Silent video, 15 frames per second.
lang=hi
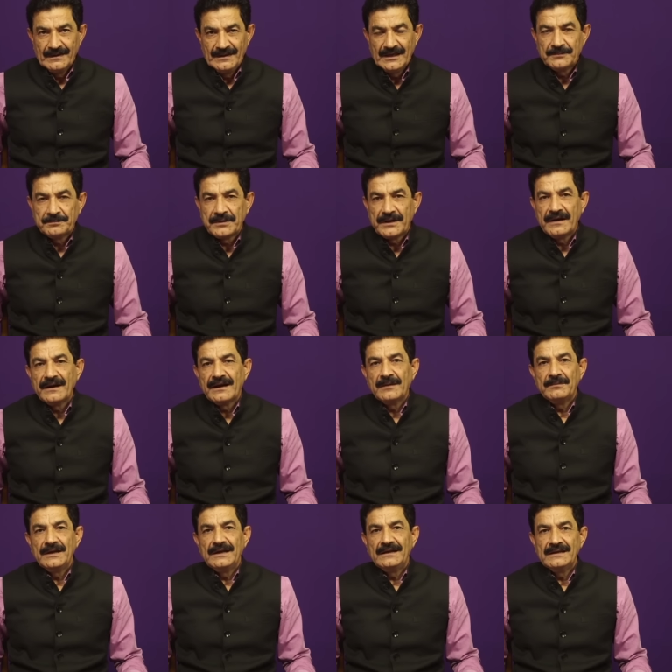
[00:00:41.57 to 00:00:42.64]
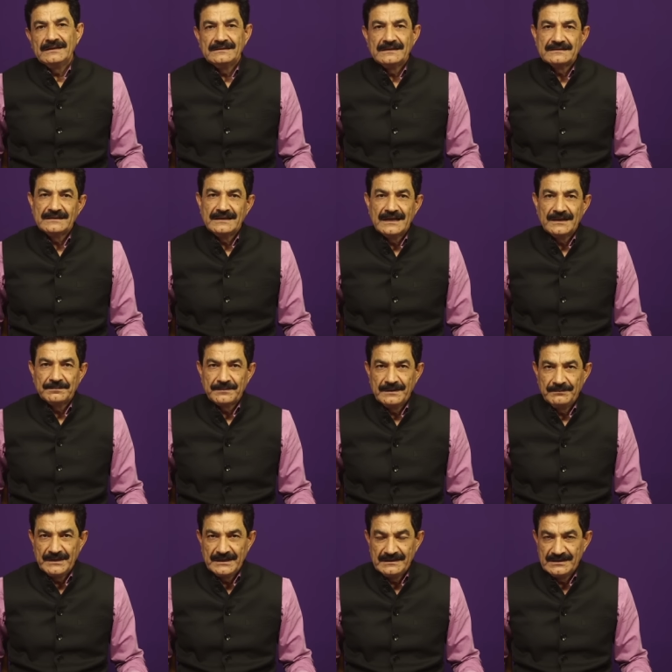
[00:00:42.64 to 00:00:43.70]
एक प्रेरणा मिली है जैसे आपने
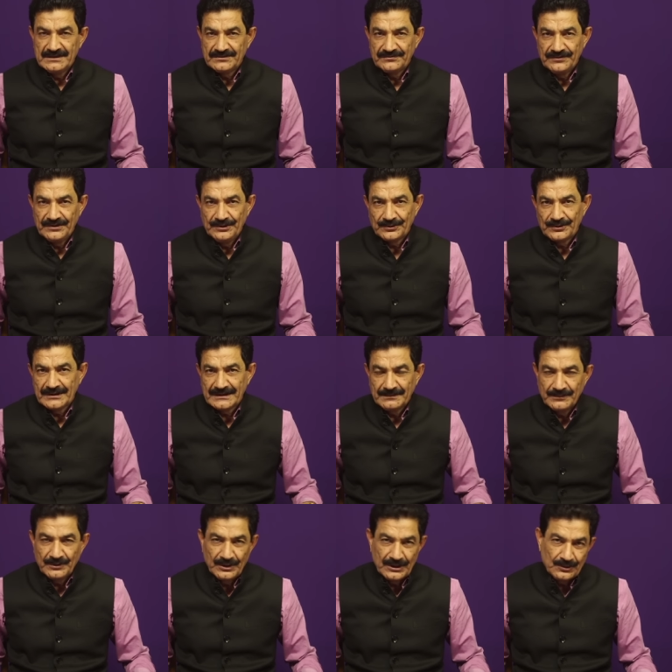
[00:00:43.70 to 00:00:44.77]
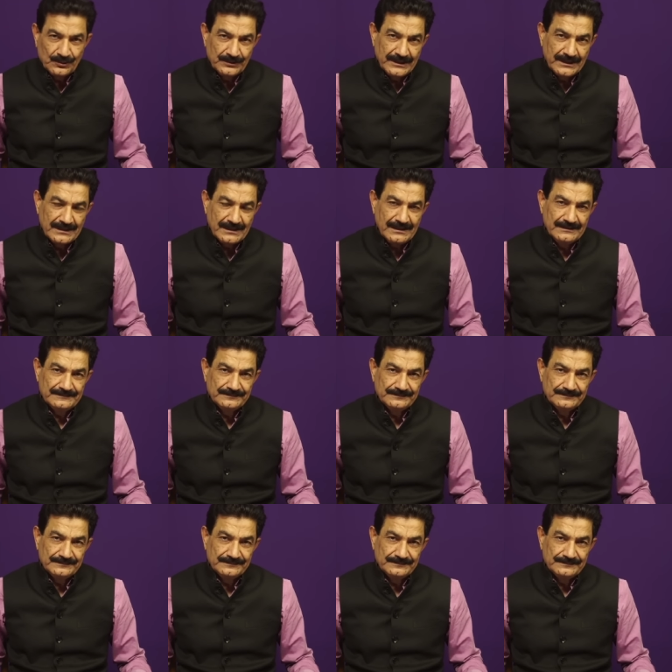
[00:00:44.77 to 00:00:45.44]
मेरी इस वीडियो के थंबनेल को देखा है